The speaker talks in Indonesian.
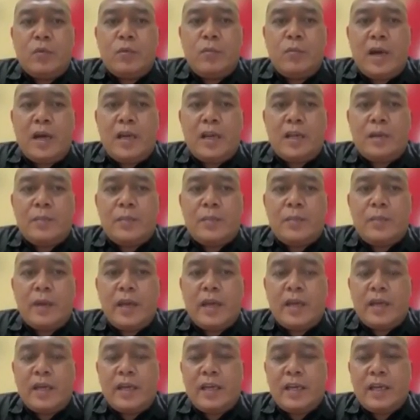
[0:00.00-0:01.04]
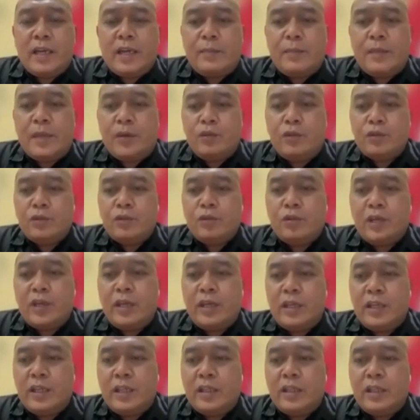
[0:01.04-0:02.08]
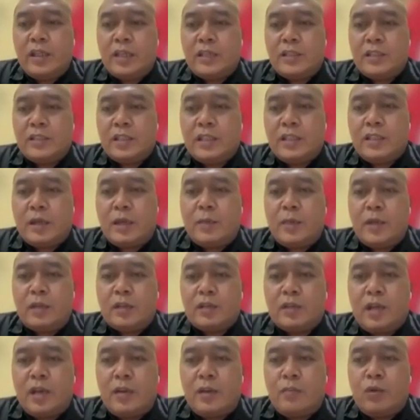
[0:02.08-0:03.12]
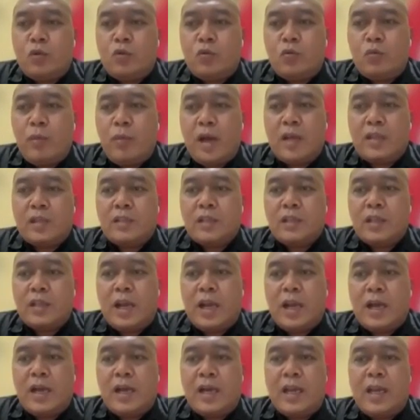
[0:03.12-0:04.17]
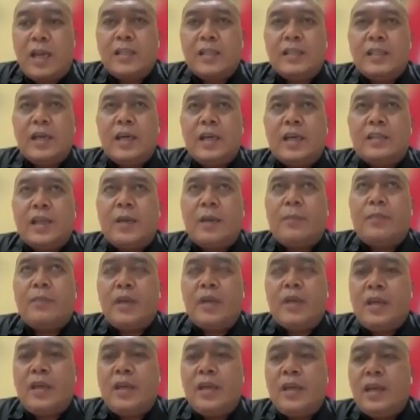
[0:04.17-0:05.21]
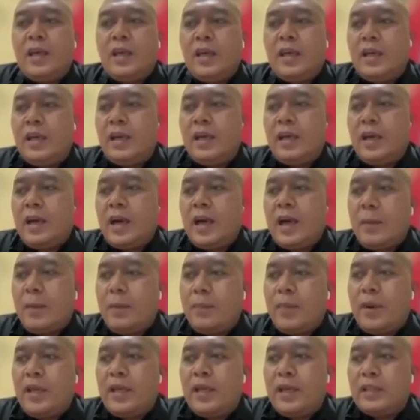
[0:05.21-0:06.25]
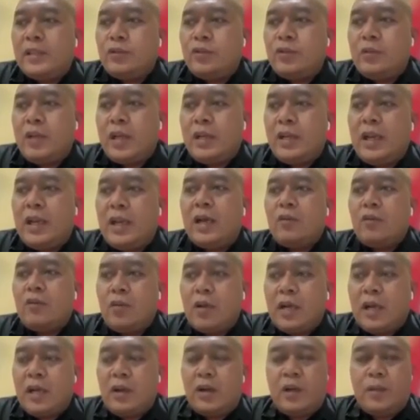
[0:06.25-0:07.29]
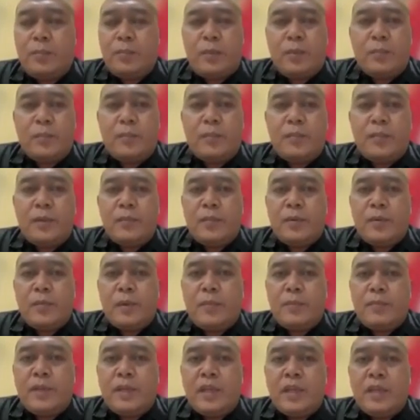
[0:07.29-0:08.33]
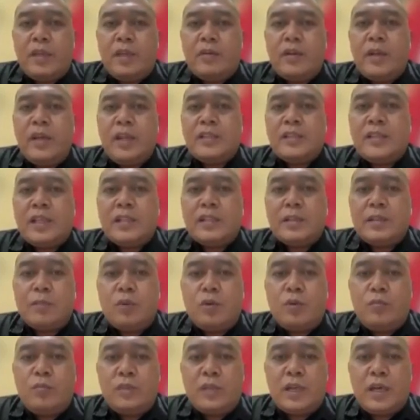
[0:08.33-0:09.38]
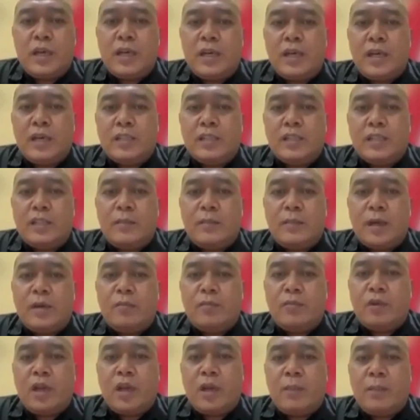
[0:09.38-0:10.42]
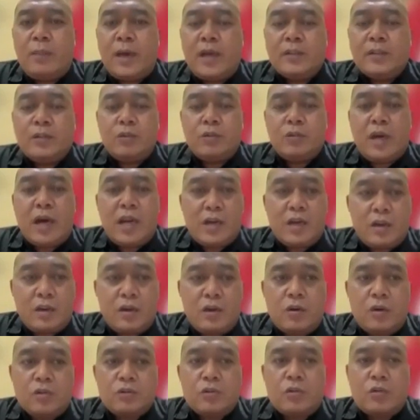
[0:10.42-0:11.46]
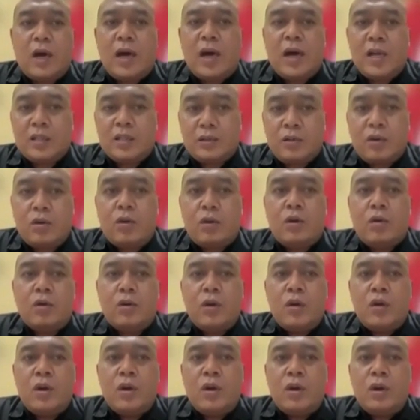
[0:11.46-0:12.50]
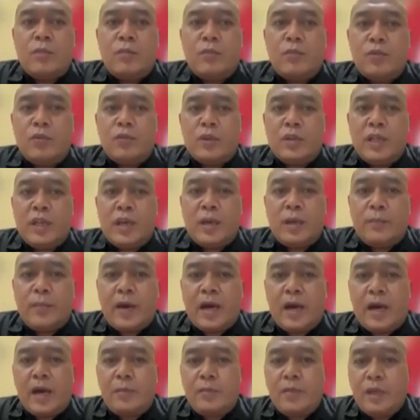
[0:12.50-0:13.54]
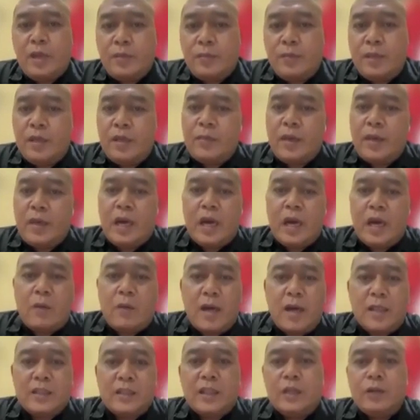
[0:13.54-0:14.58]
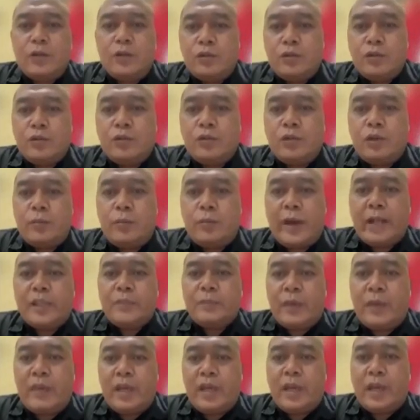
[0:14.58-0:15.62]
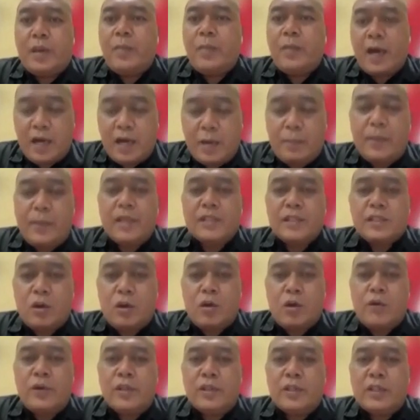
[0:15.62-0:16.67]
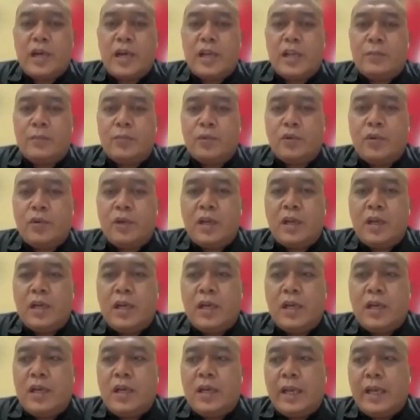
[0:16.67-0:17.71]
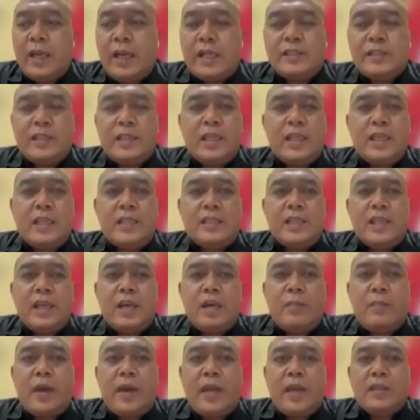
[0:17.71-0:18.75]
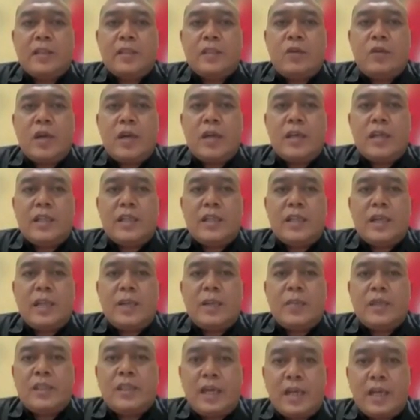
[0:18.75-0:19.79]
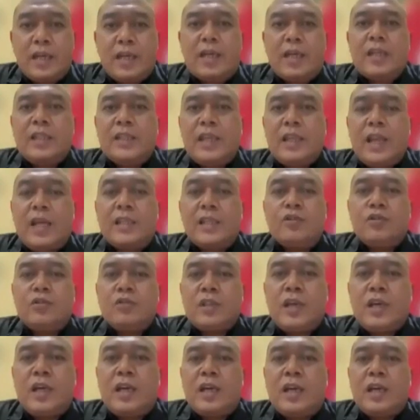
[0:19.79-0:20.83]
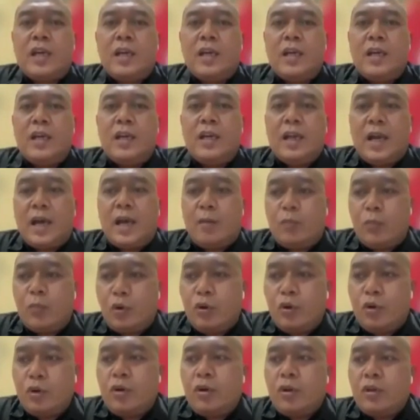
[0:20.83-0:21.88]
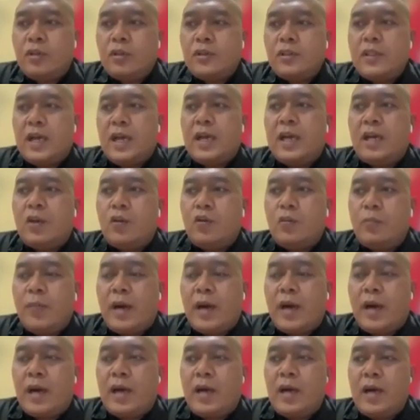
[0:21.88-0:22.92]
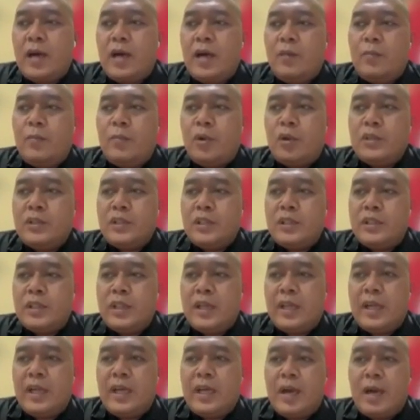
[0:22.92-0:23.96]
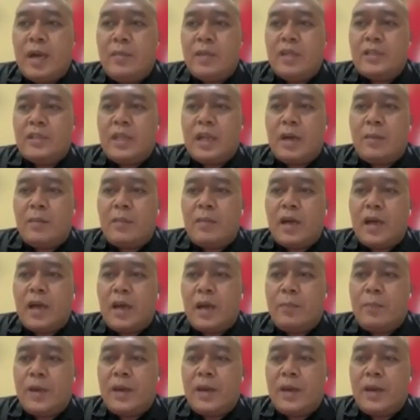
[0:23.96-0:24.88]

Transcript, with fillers: perubahan dan perbaikan yang kami usung ini tidak serta-merta berubah segala-galanya, tapi apa yang sudah dilakukan oleh pemimpin-pemimpin Indonesia sebelumnya dari zaman mulai Pak Soekarno, Soeharto, Hmm. kemudian Pak Habibie, Megawati, Gus Dur, Pak SBY, dan bahkan Pak Jokowi sekalipun, legasi-legasi yang baik tentu akan kita pertahankan, ya. kita lanjutkan. Namun jangan lupa positioning kami selama